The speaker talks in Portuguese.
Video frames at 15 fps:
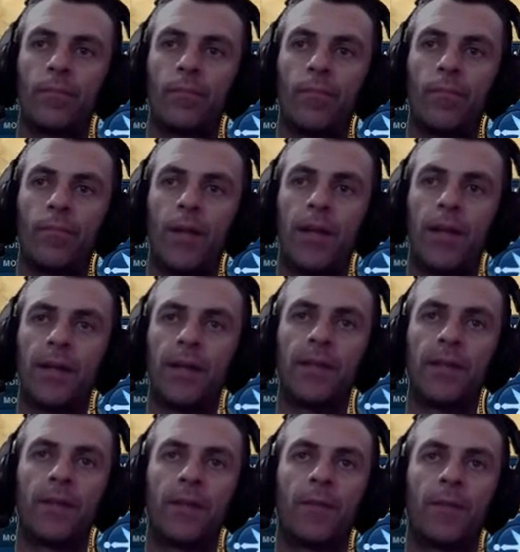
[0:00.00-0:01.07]

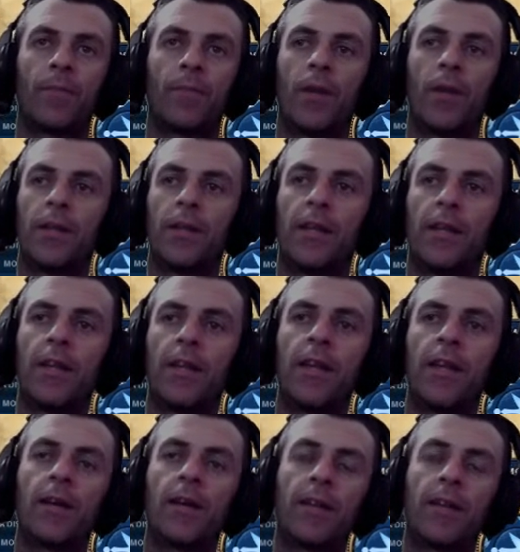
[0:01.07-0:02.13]
Beleza. Se aqui
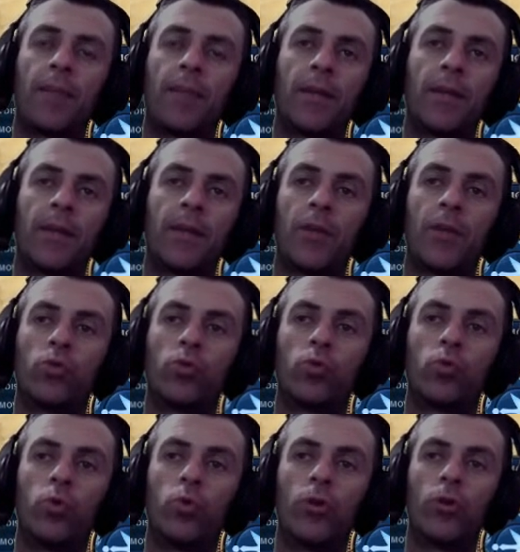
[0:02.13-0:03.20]
dá, dá pra ter mais um
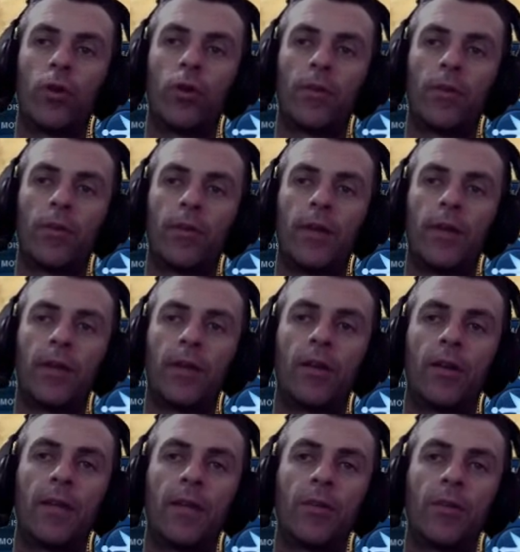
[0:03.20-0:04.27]
turno, ó. Então
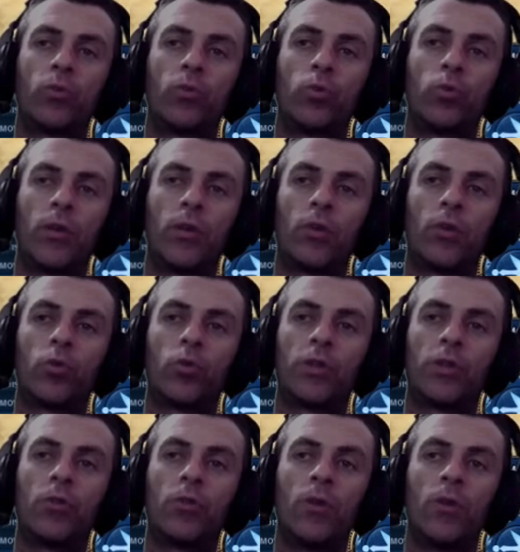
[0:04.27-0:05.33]
ele tem mais um turno. Então eu
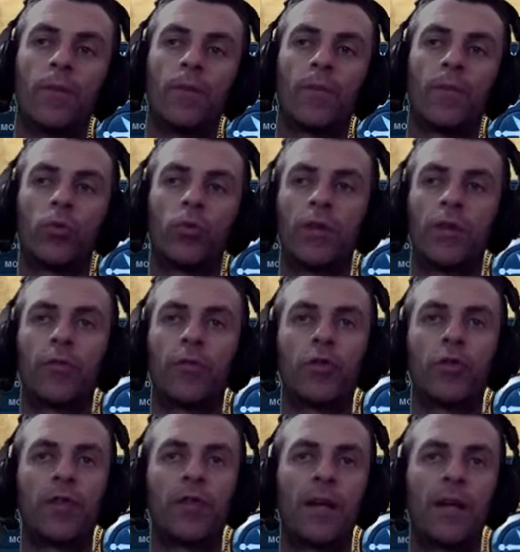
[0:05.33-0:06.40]
consigo usar
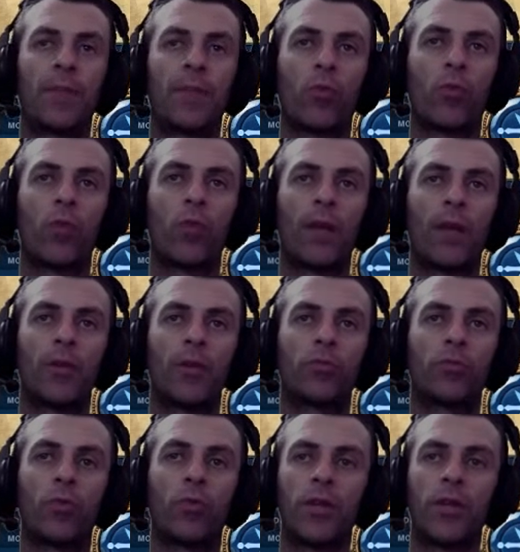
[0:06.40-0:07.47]
fortificar pra curar mais
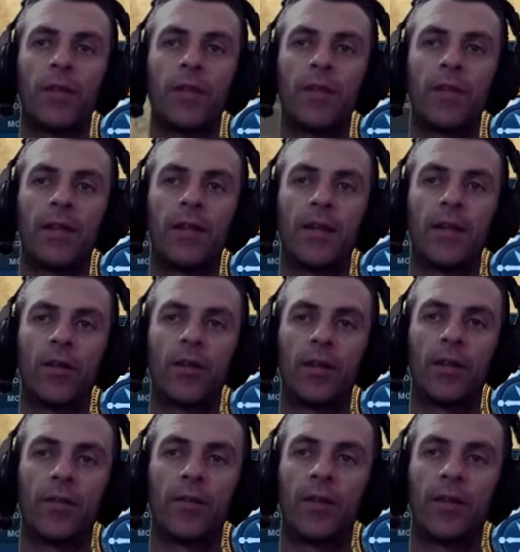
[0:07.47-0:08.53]
um pouquinho a vida dele, ó.
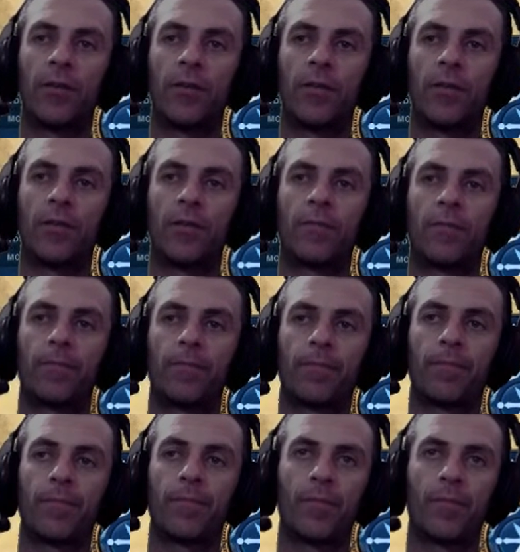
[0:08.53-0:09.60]
Tá vendo?
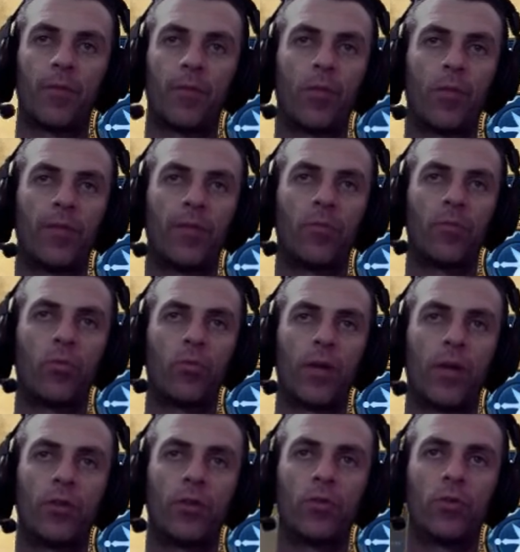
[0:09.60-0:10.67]
Vamos lá, vamos
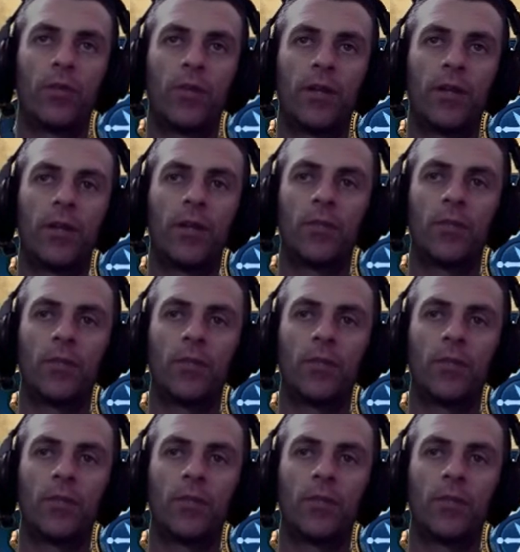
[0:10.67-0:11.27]
curar de novo aqui.